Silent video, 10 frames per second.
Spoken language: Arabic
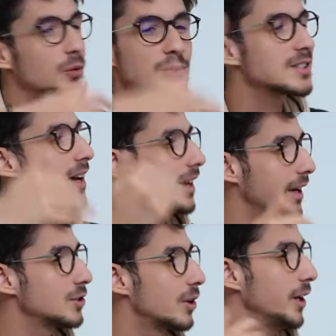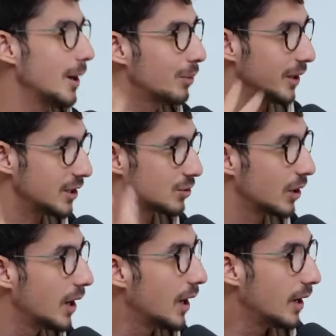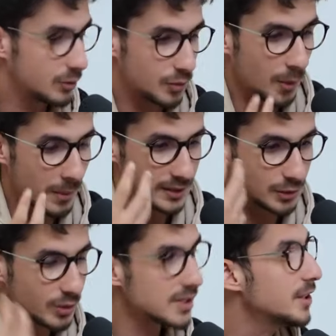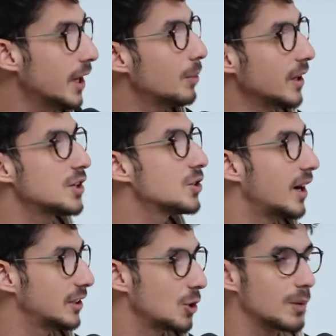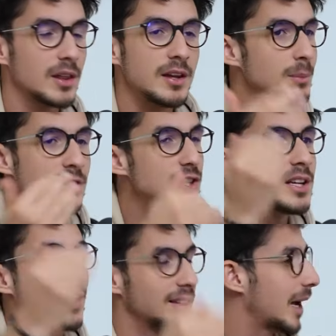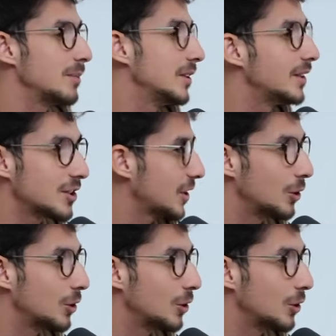وفي وسط السخانه يعيشوها يحبوا يعيشوا فما دي توريست يحبوا يعيشوها كده. مي يجيك تحت 50 درجه